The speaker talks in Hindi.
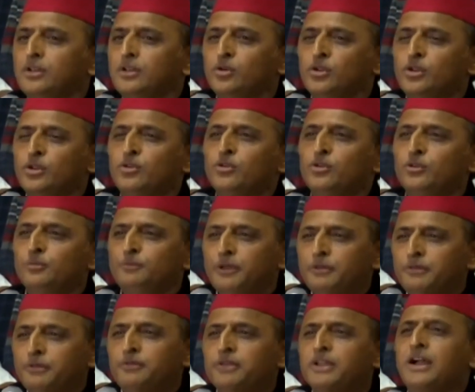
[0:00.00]
क्योंकि
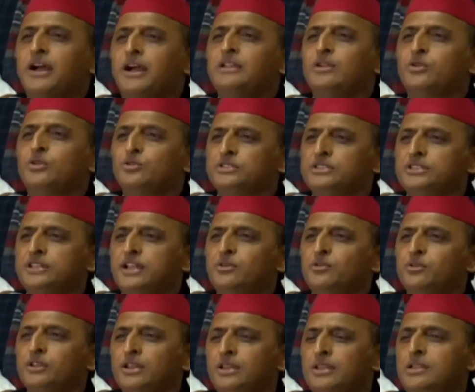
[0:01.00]
यूपी में भी खाली कुर्सियां हैं
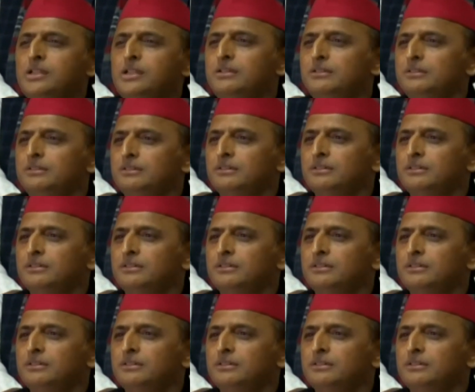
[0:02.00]
उनके लिए